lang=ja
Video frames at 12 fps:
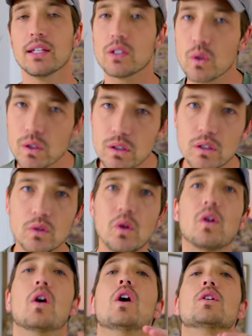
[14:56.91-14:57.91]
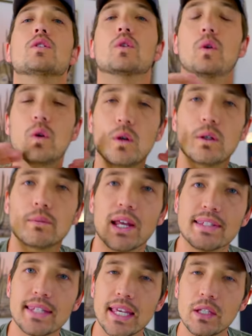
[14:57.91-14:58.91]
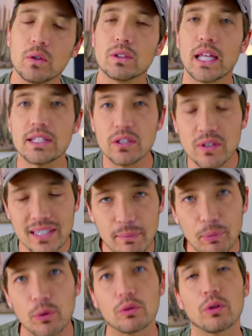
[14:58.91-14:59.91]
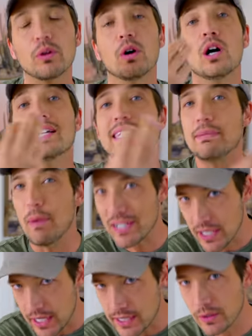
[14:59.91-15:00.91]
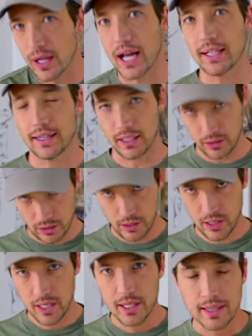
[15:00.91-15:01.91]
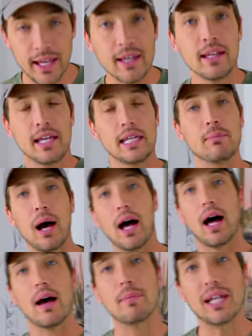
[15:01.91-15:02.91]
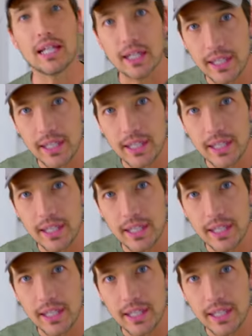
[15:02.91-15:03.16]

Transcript: でそうするとそのホームレス専用たちのサポートのスペシャリストが入ってくる。ね、今アメリ